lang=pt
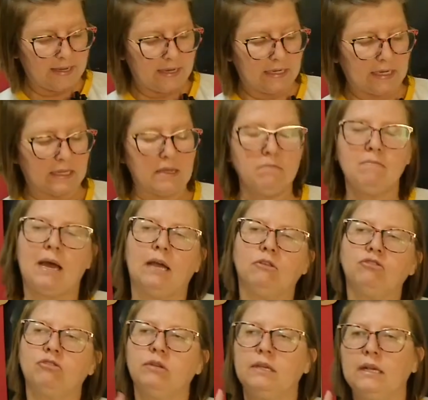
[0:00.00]
ele aqui
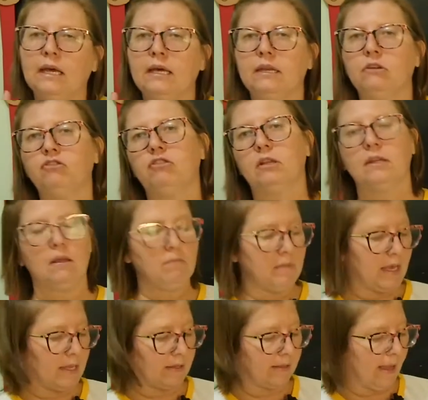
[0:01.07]
embaixo de laranja
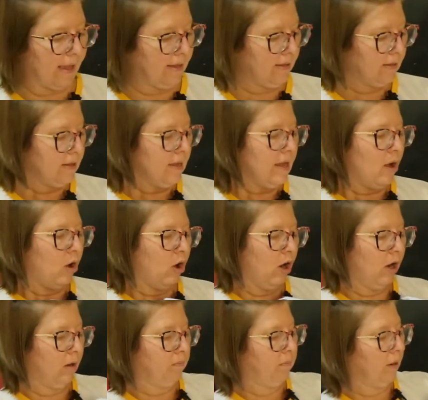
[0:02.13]
também, tá?
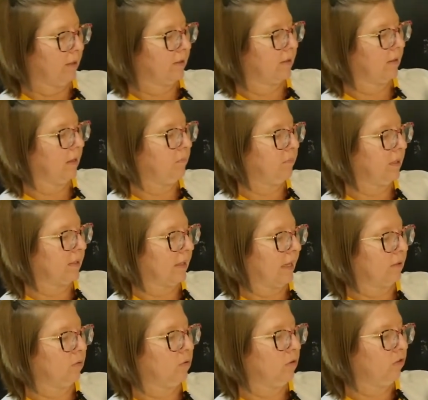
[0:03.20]
Ó, pode ser
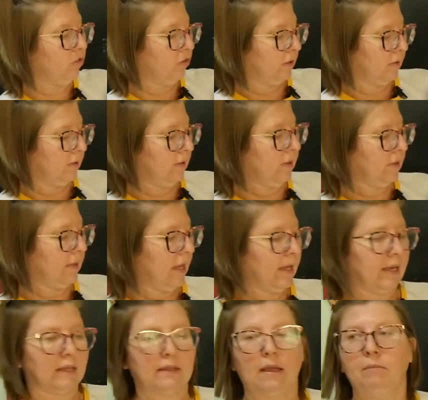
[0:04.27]
pintado de giz de
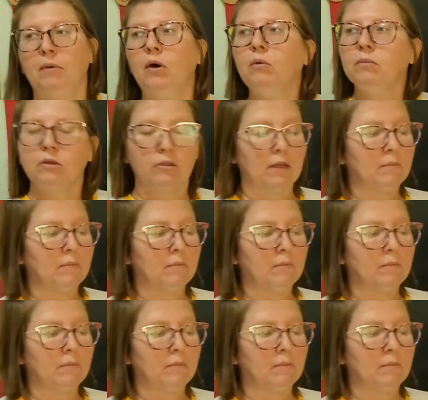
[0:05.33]
cera, tá bom, meus